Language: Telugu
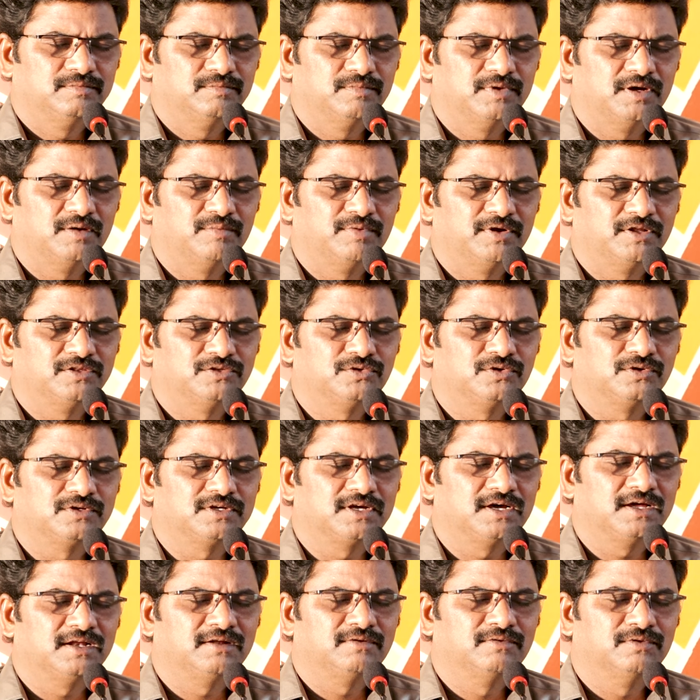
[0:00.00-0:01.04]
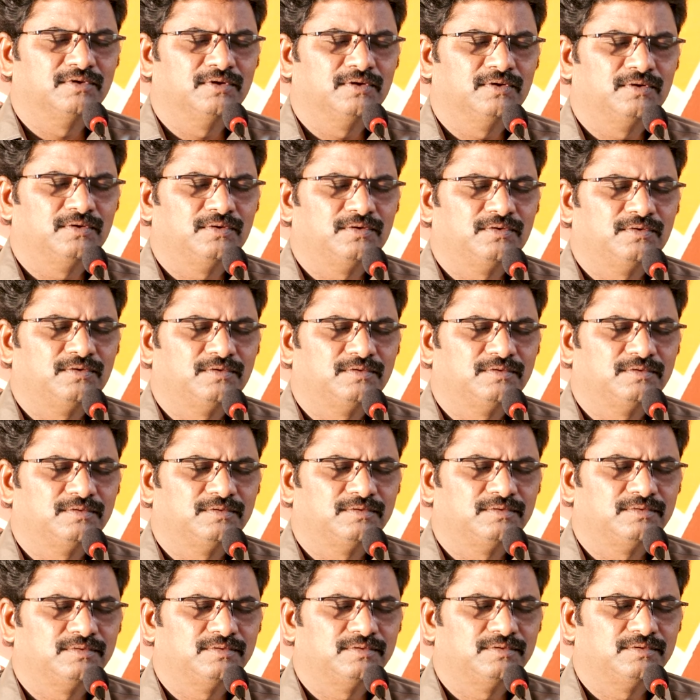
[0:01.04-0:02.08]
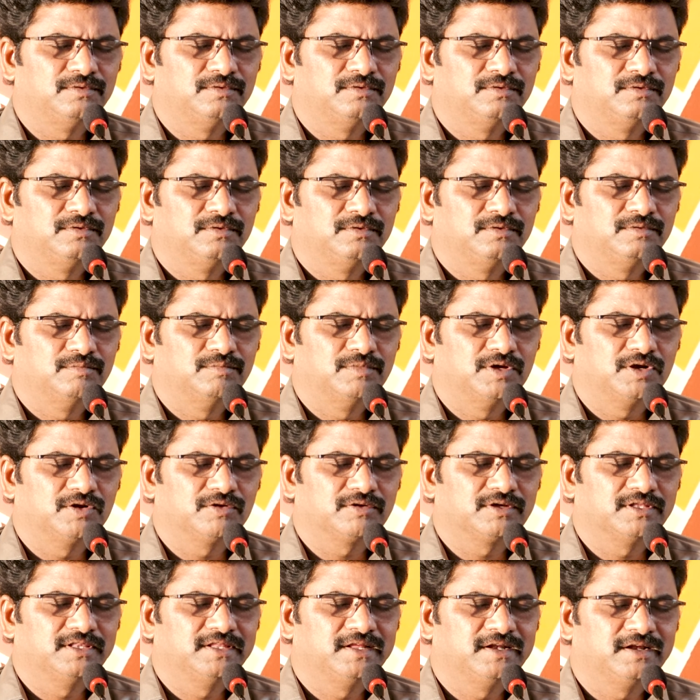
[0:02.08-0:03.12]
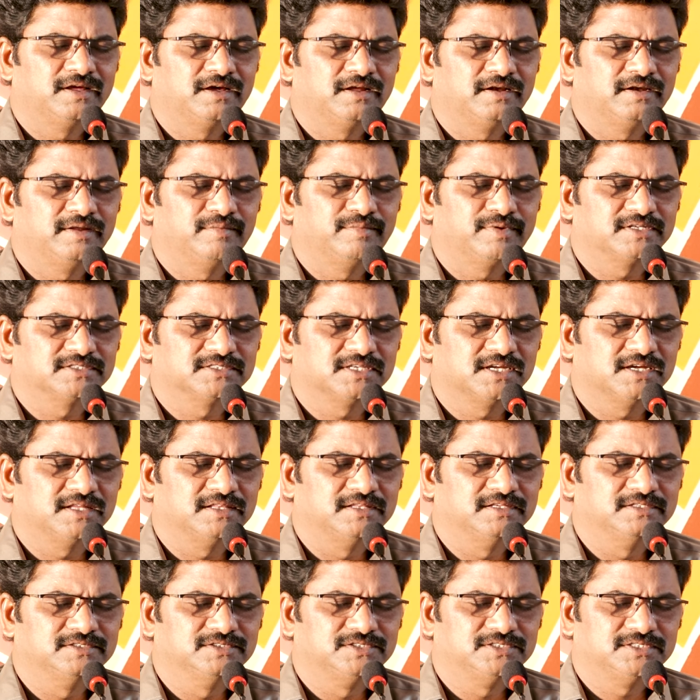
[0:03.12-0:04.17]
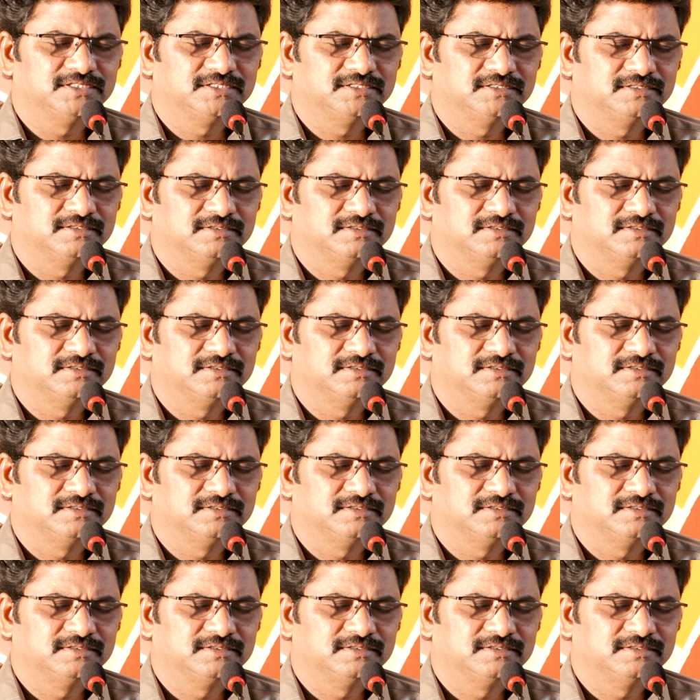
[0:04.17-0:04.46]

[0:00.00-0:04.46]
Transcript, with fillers: మా బ్రతుకు కాలంలో మరొక దినాన్ని ప్రసాదించి